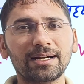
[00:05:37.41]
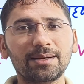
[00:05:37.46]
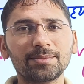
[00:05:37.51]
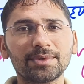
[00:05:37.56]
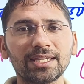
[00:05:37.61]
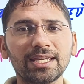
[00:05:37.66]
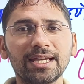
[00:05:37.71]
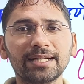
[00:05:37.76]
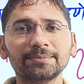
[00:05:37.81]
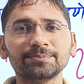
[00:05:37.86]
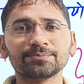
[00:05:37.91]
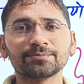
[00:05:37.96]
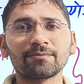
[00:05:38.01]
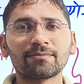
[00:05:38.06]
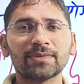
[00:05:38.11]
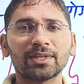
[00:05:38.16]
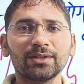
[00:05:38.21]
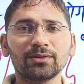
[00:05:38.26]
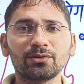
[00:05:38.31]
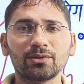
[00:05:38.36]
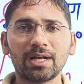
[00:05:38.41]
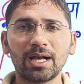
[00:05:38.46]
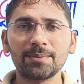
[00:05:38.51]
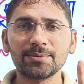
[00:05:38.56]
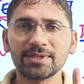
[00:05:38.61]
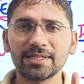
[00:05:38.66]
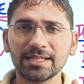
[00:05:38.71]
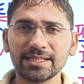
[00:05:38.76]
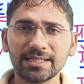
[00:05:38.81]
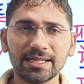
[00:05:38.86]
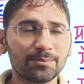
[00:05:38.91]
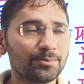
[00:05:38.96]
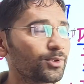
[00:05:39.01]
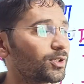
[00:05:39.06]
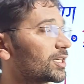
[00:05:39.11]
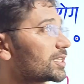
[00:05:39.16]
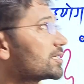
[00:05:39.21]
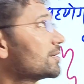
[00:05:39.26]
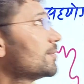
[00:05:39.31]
काम किया तो राम सिंह जयपुर का